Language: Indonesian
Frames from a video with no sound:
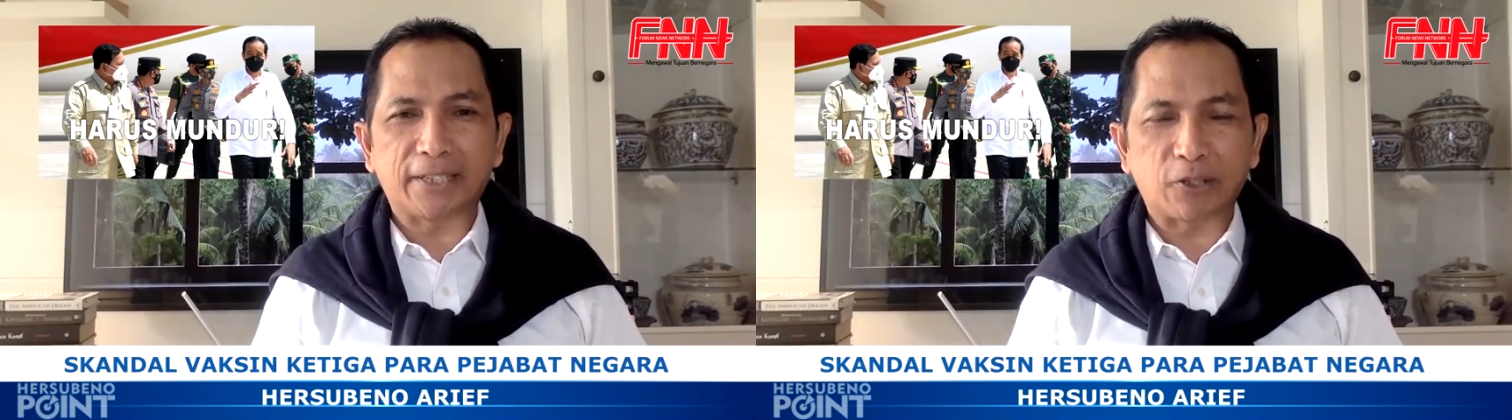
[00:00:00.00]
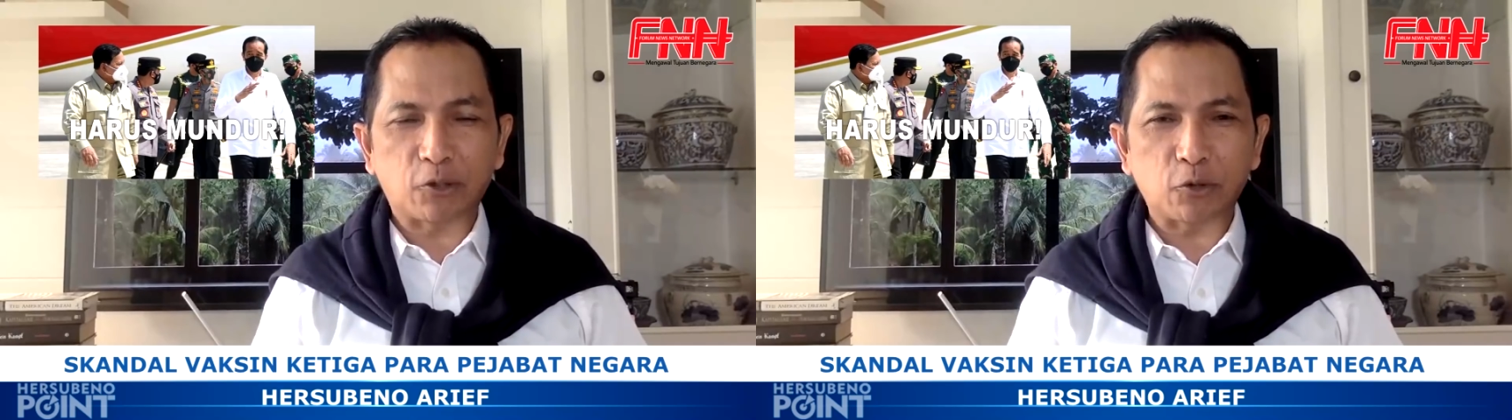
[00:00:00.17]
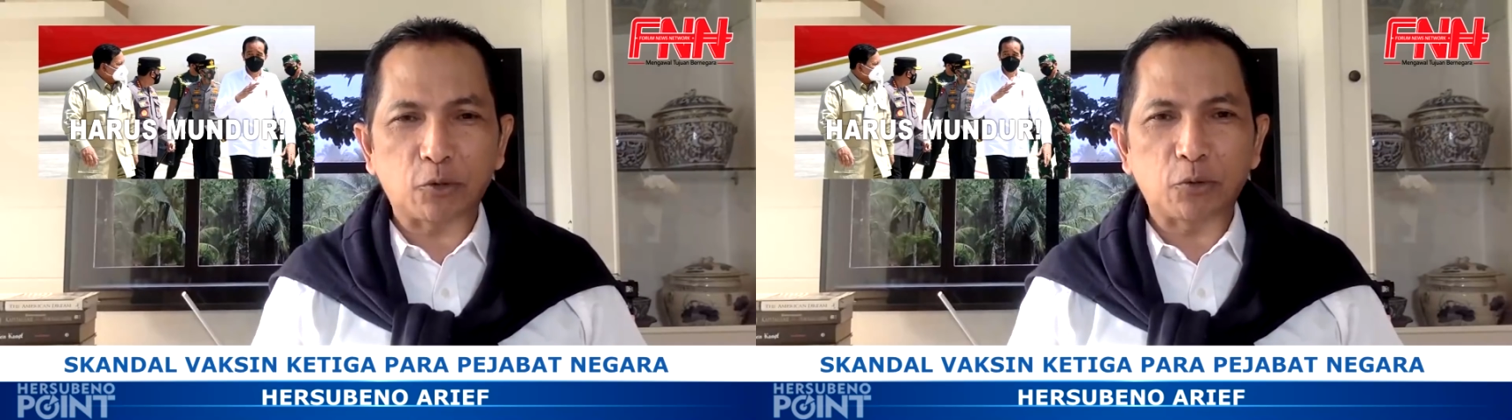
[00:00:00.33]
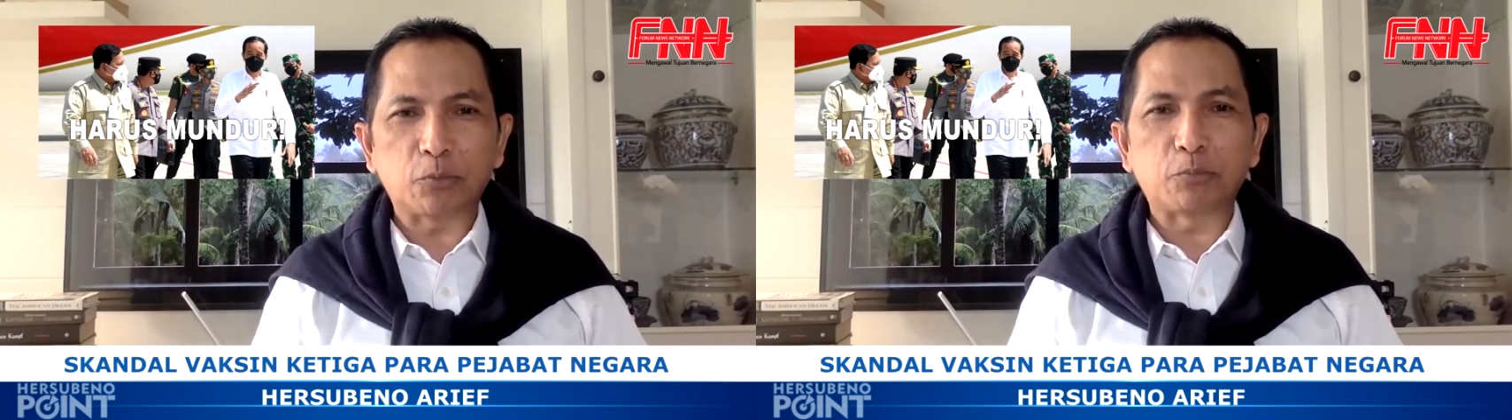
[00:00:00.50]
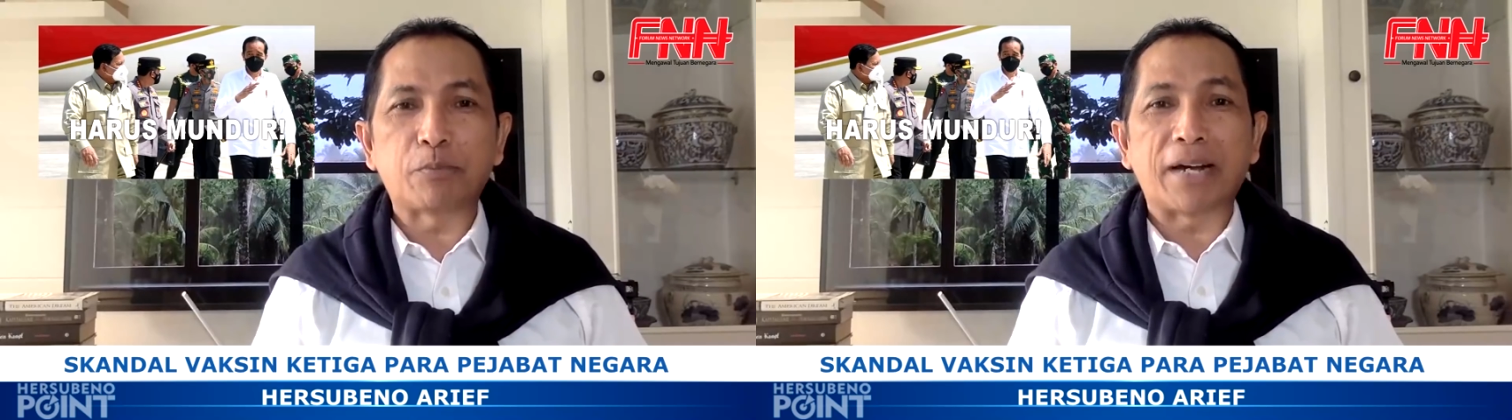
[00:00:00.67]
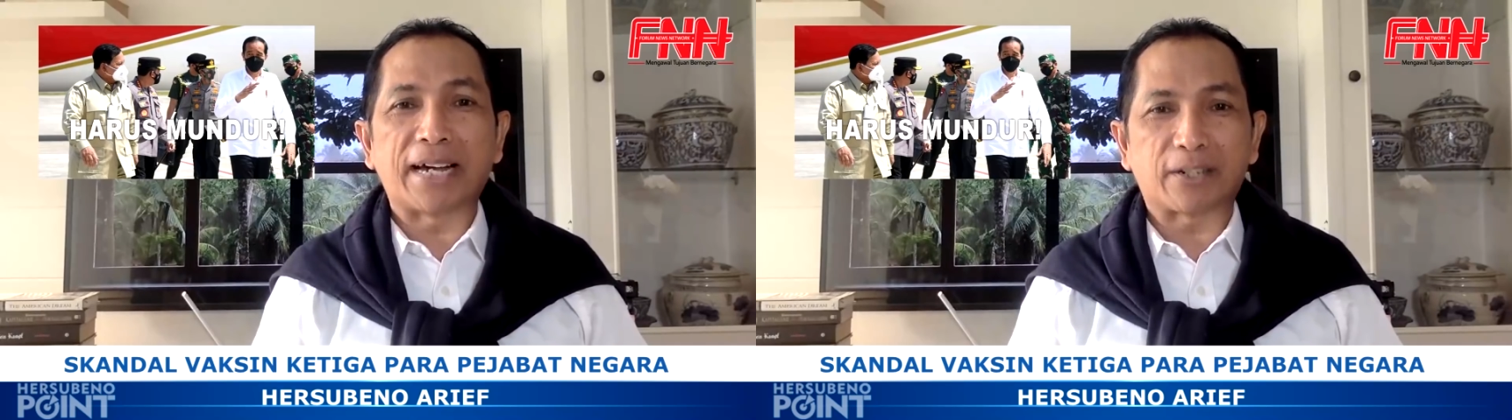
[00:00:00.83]
itu
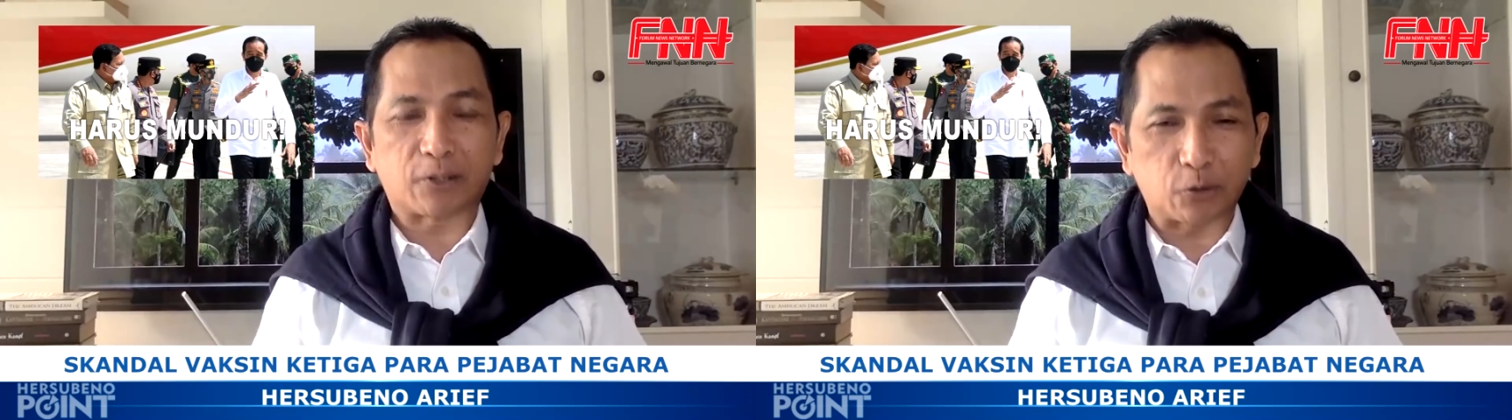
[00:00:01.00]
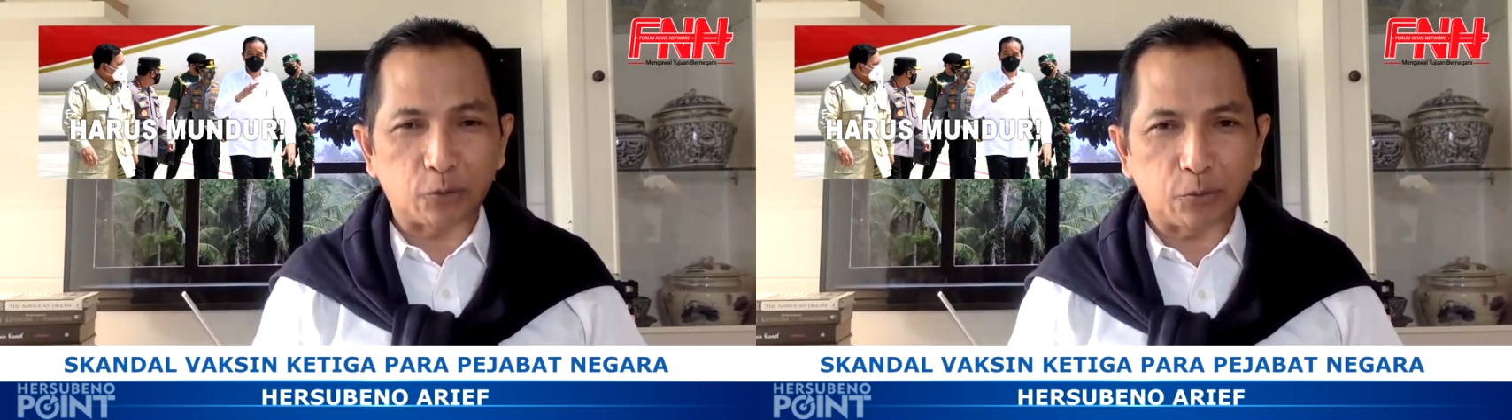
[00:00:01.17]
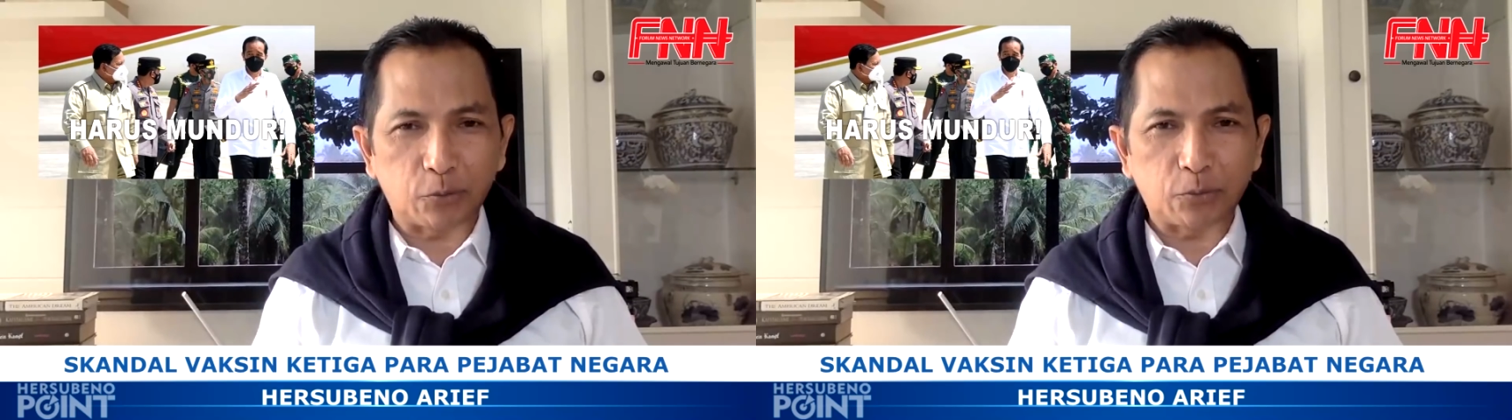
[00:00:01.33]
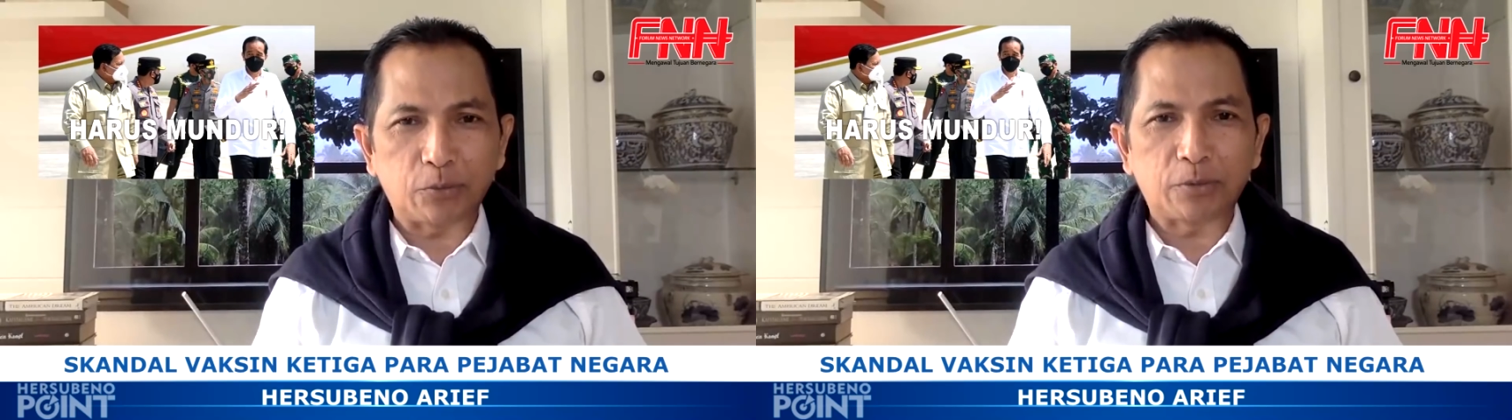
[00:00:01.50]
baru